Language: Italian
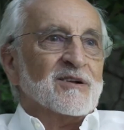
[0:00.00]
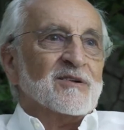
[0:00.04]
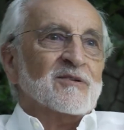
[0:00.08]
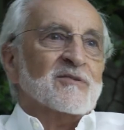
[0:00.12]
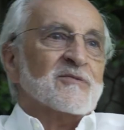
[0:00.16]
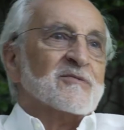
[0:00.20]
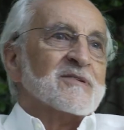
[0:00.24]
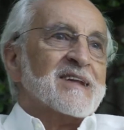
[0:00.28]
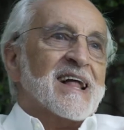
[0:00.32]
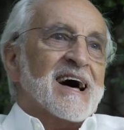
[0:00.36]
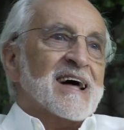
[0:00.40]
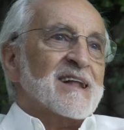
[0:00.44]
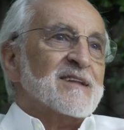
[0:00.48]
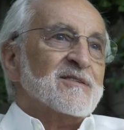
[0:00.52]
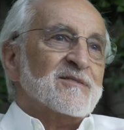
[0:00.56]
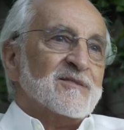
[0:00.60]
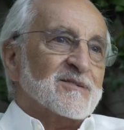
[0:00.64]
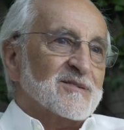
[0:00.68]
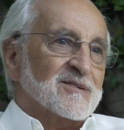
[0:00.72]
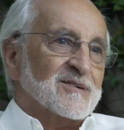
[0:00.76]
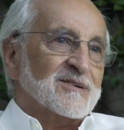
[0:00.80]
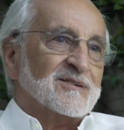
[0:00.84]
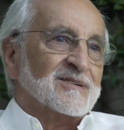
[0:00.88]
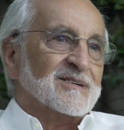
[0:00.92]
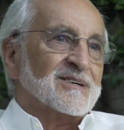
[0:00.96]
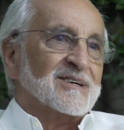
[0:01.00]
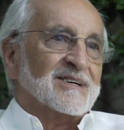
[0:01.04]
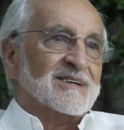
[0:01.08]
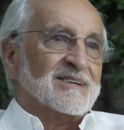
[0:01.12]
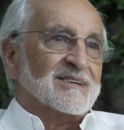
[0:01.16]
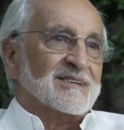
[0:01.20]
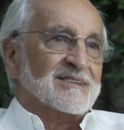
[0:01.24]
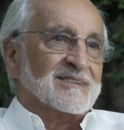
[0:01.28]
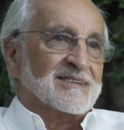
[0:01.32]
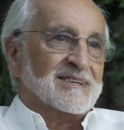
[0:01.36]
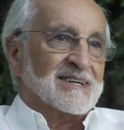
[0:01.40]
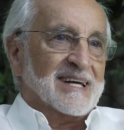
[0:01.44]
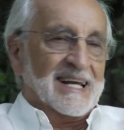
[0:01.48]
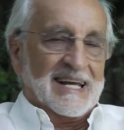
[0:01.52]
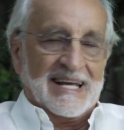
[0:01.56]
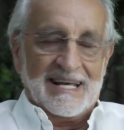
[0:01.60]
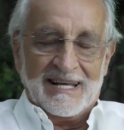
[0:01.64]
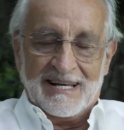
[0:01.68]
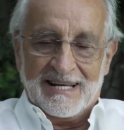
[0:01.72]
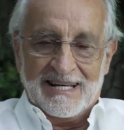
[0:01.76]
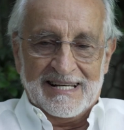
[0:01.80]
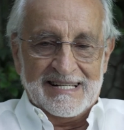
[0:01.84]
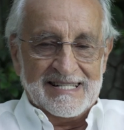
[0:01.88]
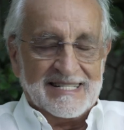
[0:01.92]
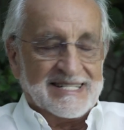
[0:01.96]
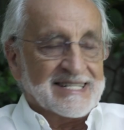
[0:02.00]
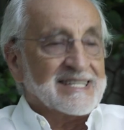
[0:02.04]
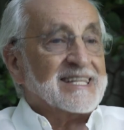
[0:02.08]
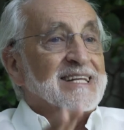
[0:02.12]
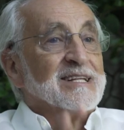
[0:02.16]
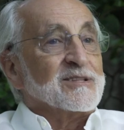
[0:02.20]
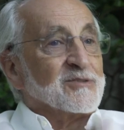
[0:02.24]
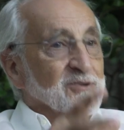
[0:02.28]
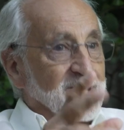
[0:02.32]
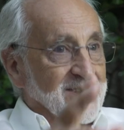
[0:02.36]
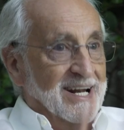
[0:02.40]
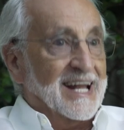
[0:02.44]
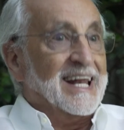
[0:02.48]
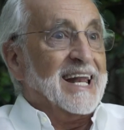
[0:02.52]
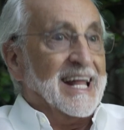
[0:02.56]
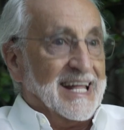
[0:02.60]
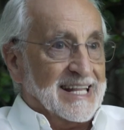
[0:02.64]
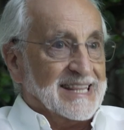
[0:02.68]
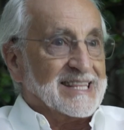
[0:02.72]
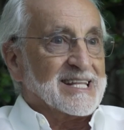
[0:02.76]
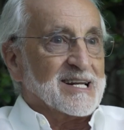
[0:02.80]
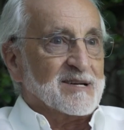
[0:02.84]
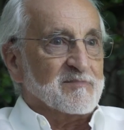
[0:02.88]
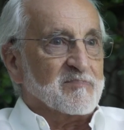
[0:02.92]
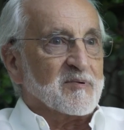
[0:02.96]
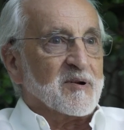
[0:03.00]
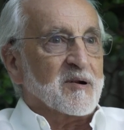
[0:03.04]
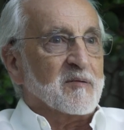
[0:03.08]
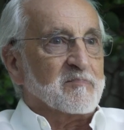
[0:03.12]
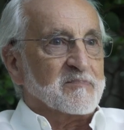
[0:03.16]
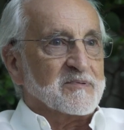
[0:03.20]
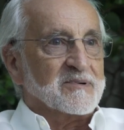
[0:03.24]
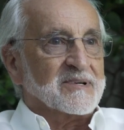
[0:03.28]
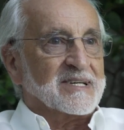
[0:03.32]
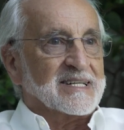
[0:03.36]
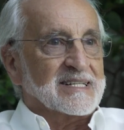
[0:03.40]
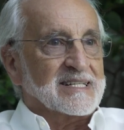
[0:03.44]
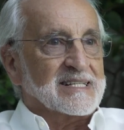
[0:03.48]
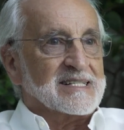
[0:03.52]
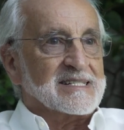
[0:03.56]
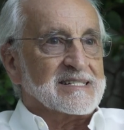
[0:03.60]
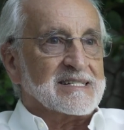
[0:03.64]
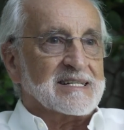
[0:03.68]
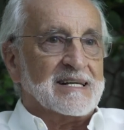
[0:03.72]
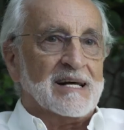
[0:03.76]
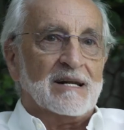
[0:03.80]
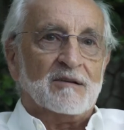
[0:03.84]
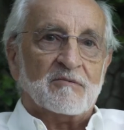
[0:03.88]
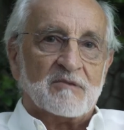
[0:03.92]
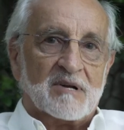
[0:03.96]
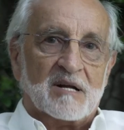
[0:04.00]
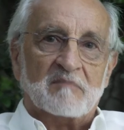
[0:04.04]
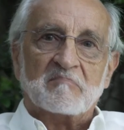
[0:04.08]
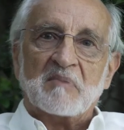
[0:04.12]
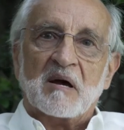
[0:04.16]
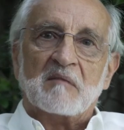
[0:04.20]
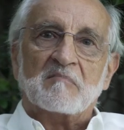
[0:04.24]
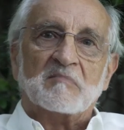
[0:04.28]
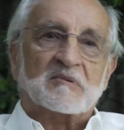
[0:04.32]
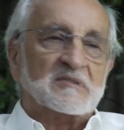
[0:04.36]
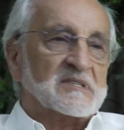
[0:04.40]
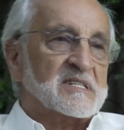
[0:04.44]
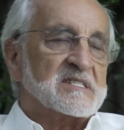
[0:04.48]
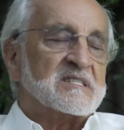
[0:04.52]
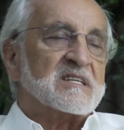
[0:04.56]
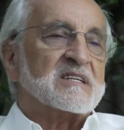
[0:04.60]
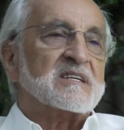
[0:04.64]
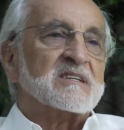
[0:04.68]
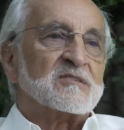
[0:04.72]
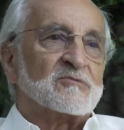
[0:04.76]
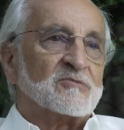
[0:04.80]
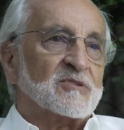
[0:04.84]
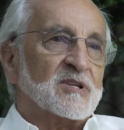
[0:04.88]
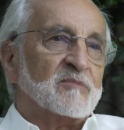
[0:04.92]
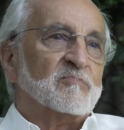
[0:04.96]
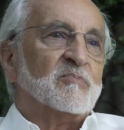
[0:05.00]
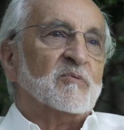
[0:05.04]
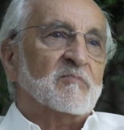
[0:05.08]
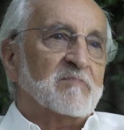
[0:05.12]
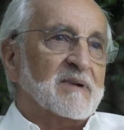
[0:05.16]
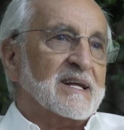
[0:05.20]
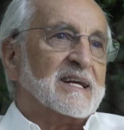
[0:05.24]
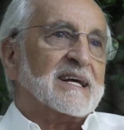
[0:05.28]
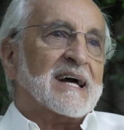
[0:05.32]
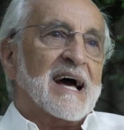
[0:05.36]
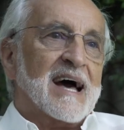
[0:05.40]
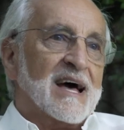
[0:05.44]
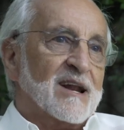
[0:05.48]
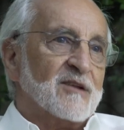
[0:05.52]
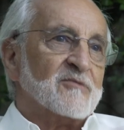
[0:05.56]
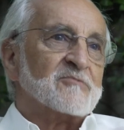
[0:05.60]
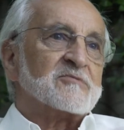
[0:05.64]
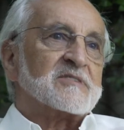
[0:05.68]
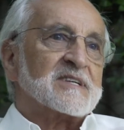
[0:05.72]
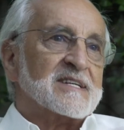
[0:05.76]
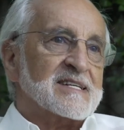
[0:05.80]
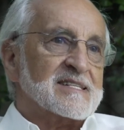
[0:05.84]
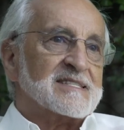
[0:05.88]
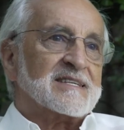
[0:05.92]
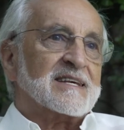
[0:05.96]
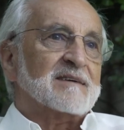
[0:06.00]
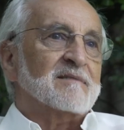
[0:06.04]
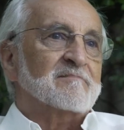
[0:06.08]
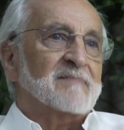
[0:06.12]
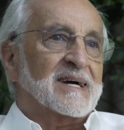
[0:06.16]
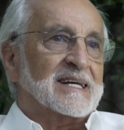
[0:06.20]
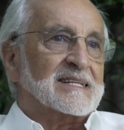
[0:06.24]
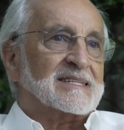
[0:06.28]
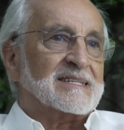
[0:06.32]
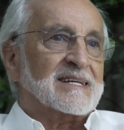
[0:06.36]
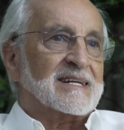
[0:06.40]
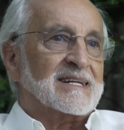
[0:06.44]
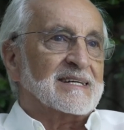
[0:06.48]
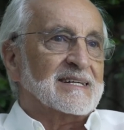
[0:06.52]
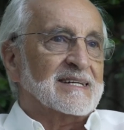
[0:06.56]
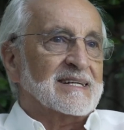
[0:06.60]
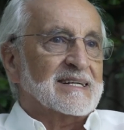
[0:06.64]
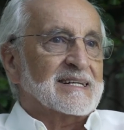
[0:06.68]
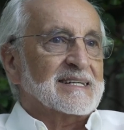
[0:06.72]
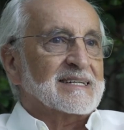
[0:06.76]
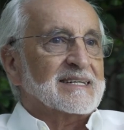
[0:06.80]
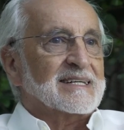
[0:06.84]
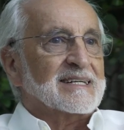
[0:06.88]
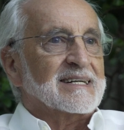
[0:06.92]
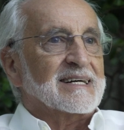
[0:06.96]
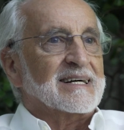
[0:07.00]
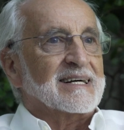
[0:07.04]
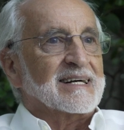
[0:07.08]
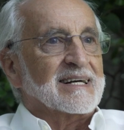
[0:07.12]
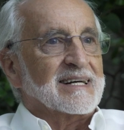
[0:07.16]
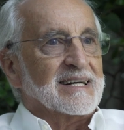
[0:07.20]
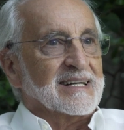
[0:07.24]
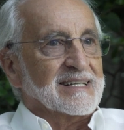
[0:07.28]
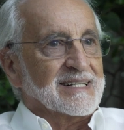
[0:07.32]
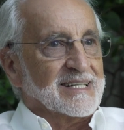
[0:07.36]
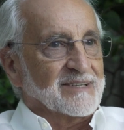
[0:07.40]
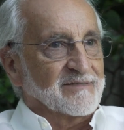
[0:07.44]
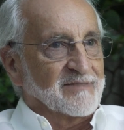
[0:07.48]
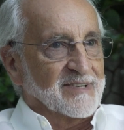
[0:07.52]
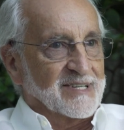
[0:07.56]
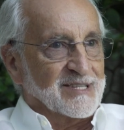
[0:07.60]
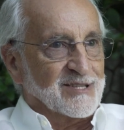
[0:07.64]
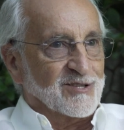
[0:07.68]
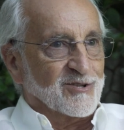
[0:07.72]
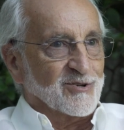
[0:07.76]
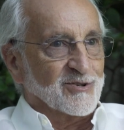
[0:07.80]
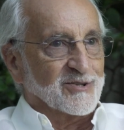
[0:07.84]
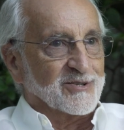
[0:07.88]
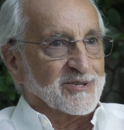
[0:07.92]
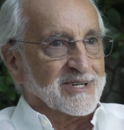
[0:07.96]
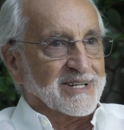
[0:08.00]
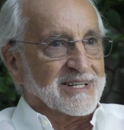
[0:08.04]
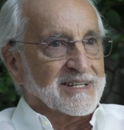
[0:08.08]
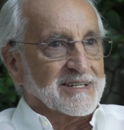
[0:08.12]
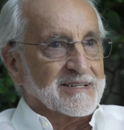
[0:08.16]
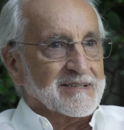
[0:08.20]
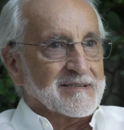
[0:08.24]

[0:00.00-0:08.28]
non hanno, uh, e, e, c'è dentro la lettera proprio che dice allora abbiamo deciso di pubblicarlo senza mettere eh, gli inventori.